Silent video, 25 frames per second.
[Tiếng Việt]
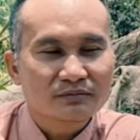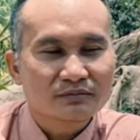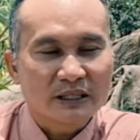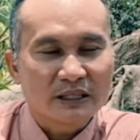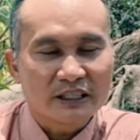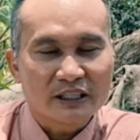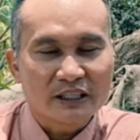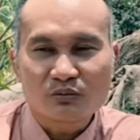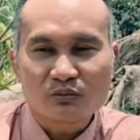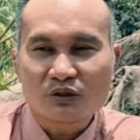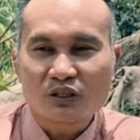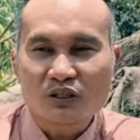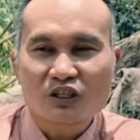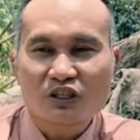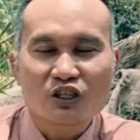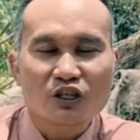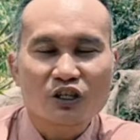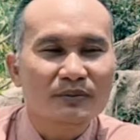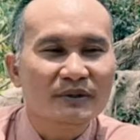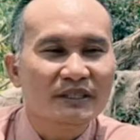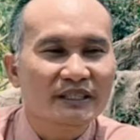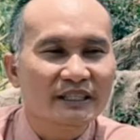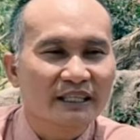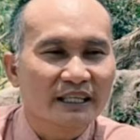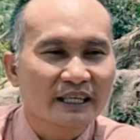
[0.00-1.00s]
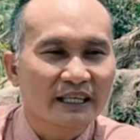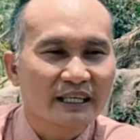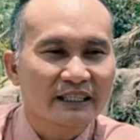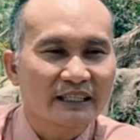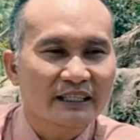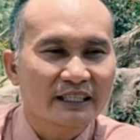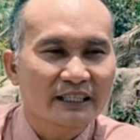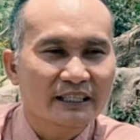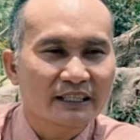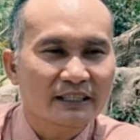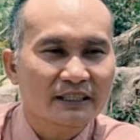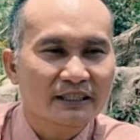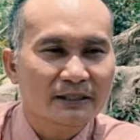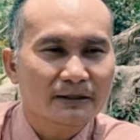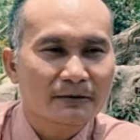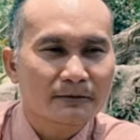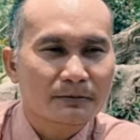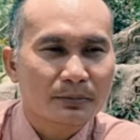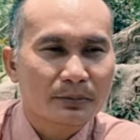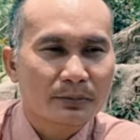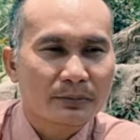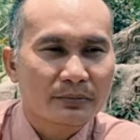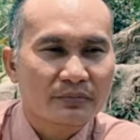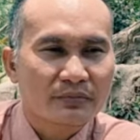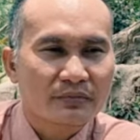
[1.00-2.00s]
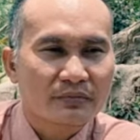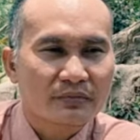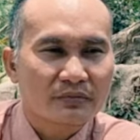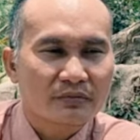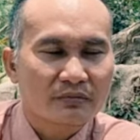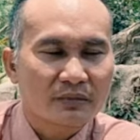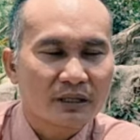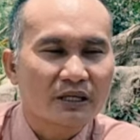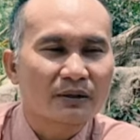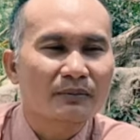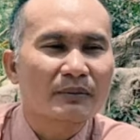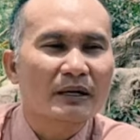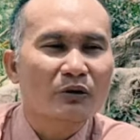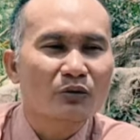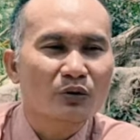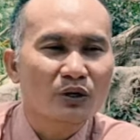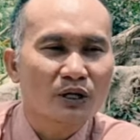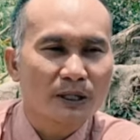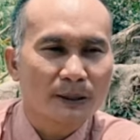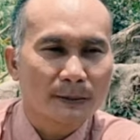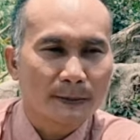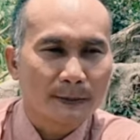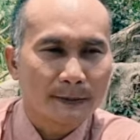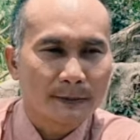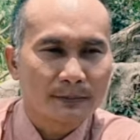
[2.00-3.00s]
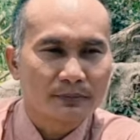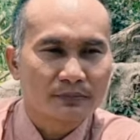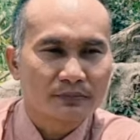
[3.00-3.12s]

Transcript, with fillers: mà trong đó có 12 tháng đó mà nó bao gồm